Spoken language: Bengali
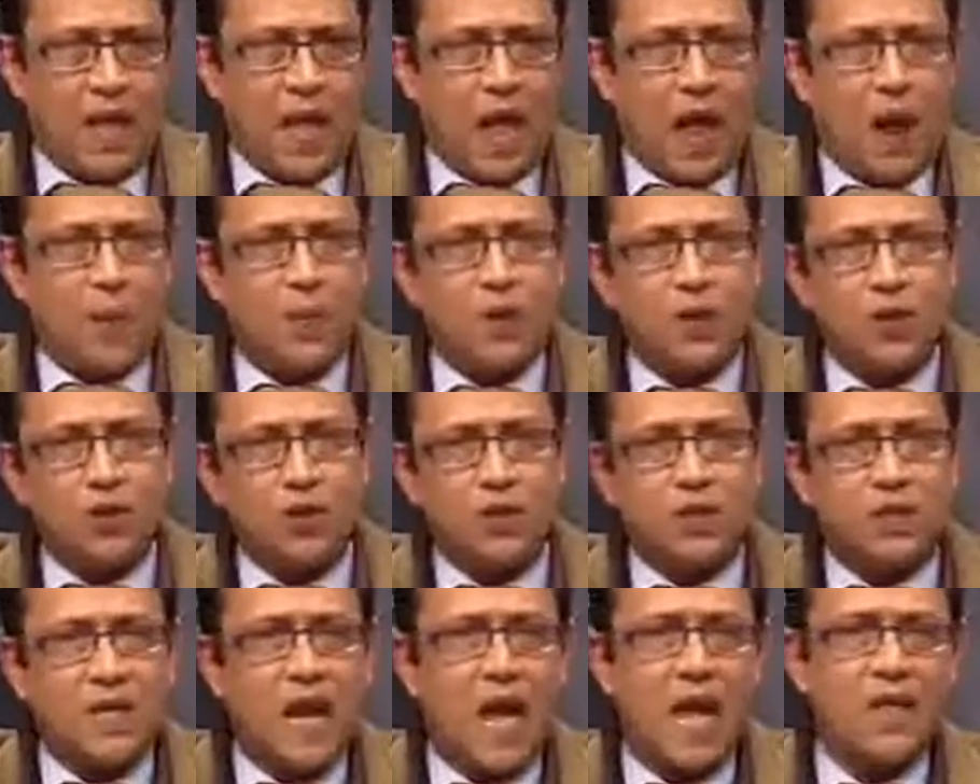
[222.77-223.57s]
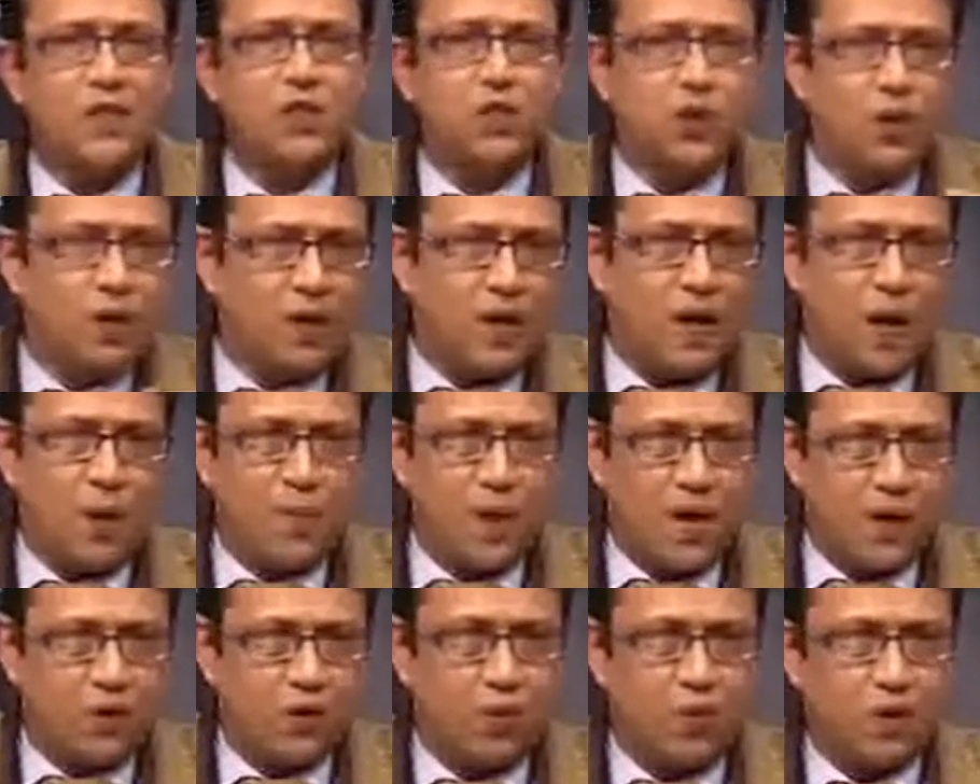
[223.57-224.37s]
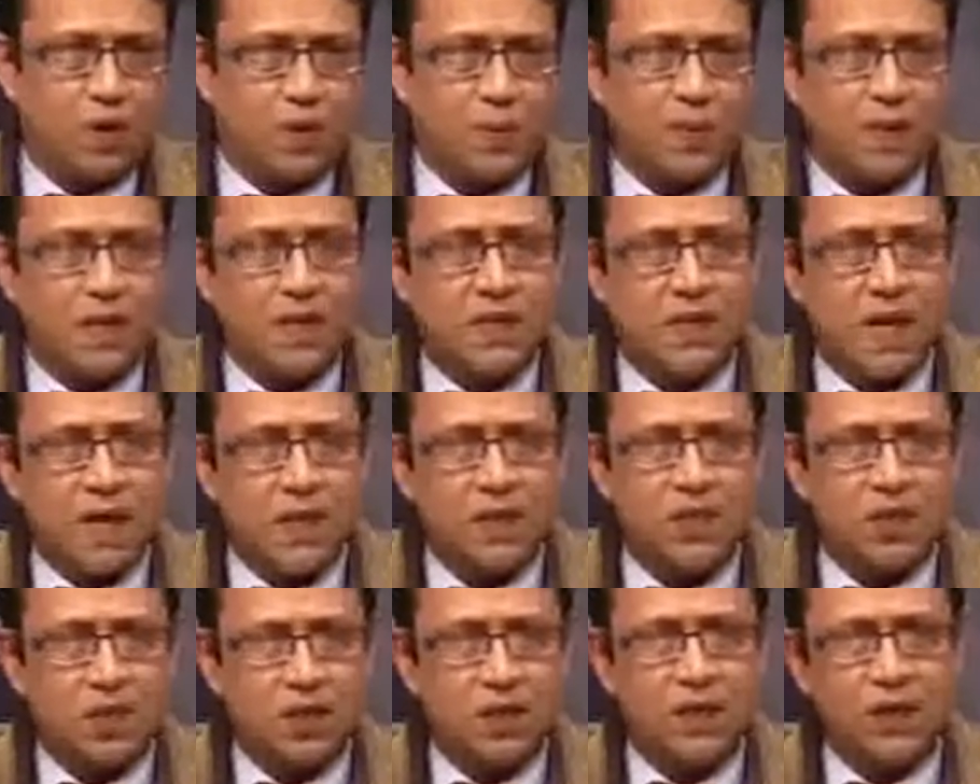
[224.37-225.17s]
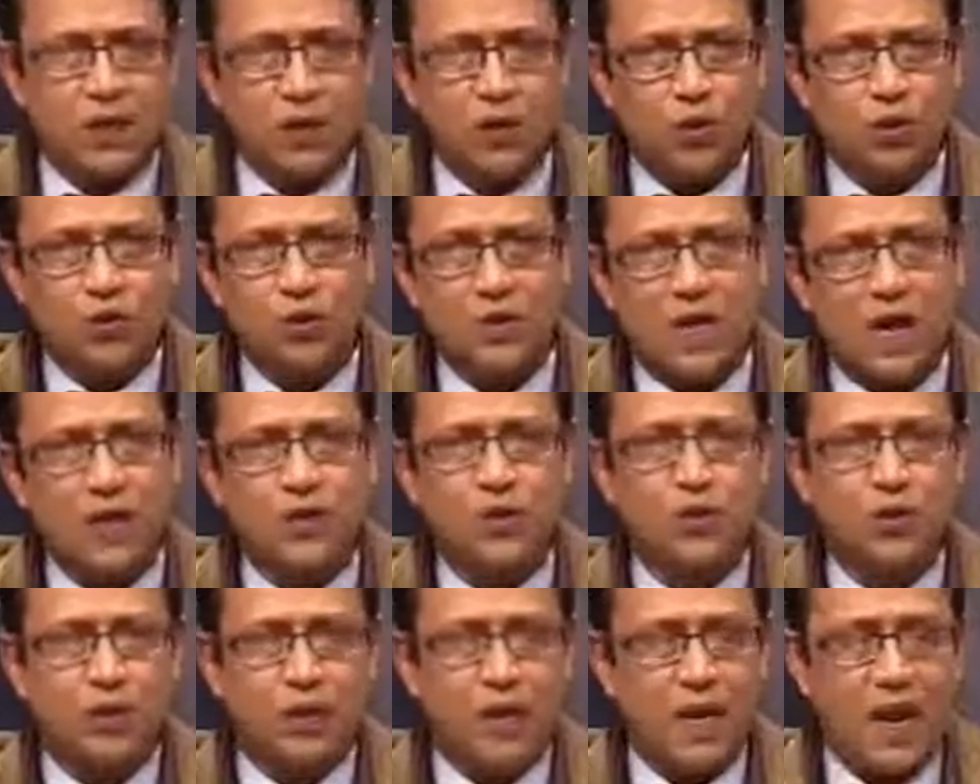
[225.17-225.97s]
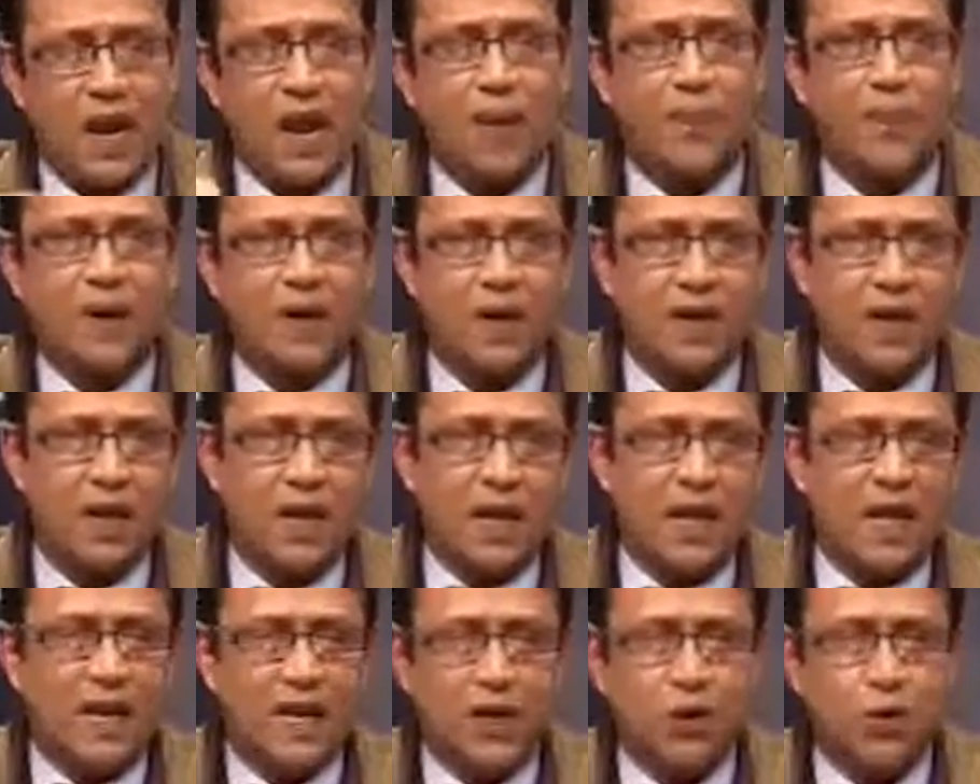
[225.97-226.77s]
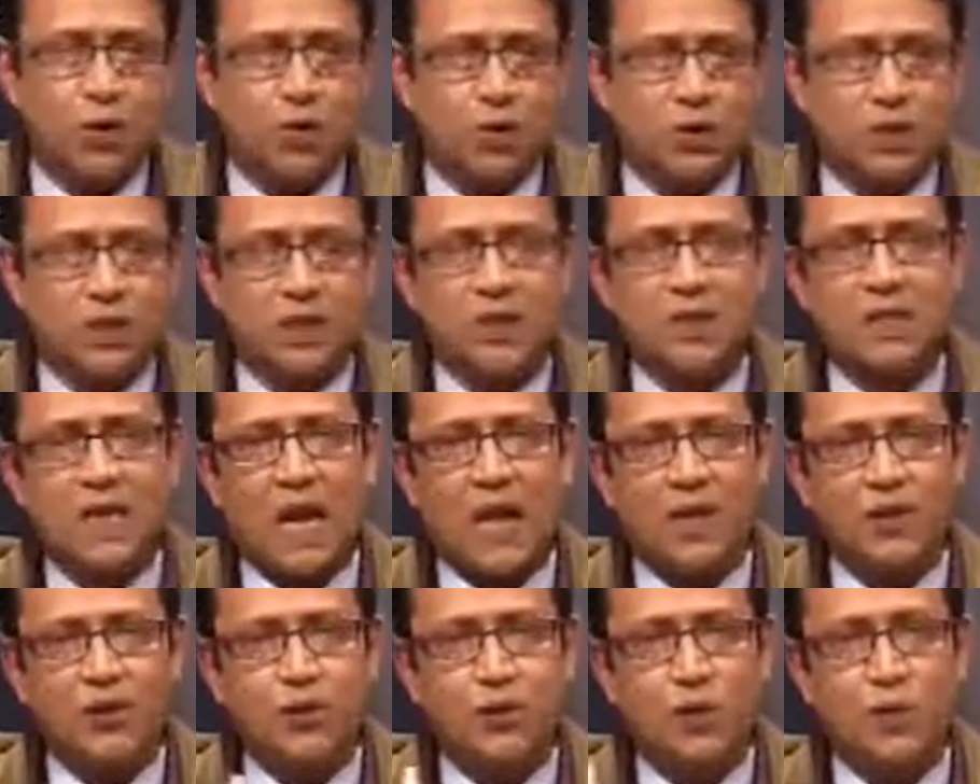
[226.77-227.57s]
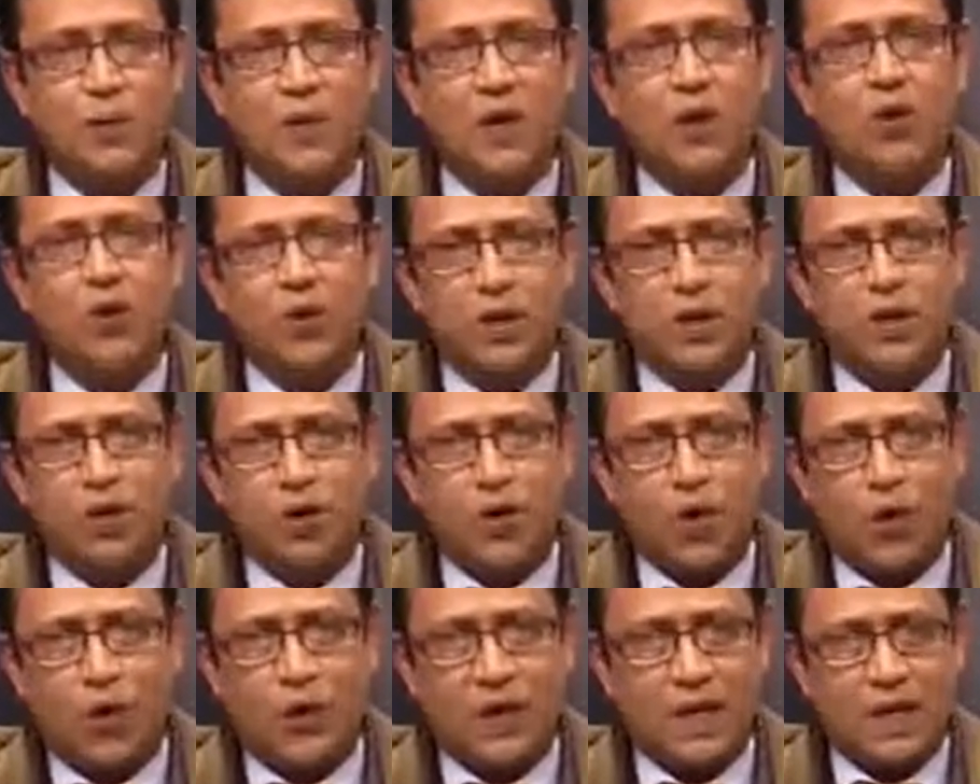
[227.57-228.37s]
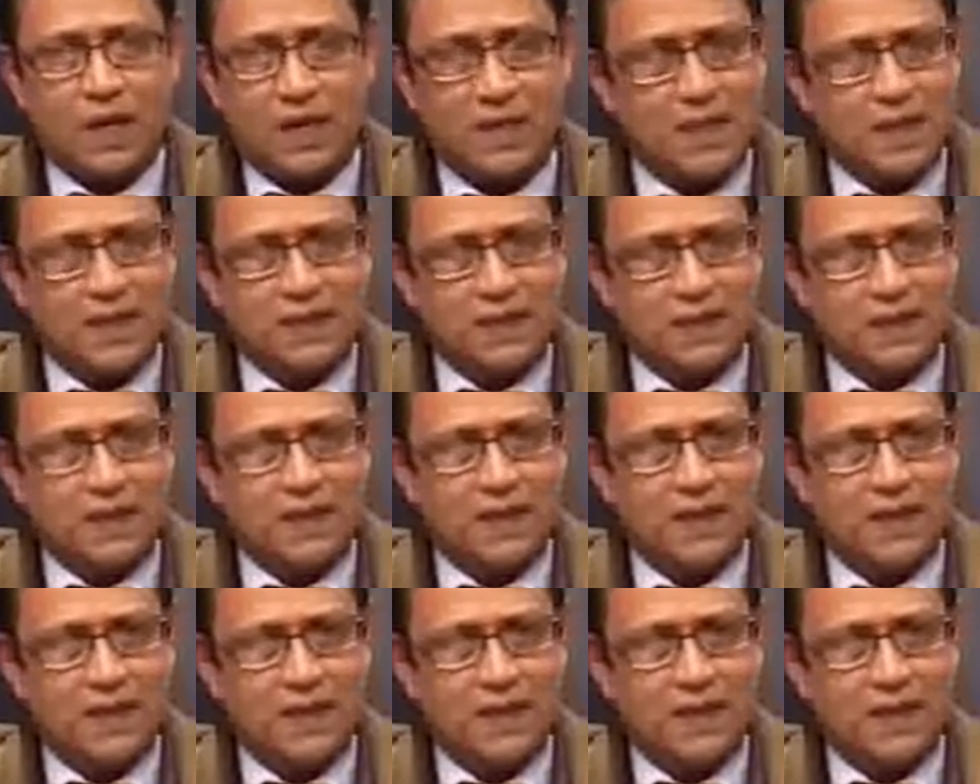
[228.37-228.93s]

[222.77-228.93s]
আমরা কিন্তু সাতজনের নাম অ্যাড করতে পারি এদেশে কিন্তু সাতজনকে মানে ইন করছেন সাতজন মিলেও কিন্তু ঘর কেনা যাচ্ছে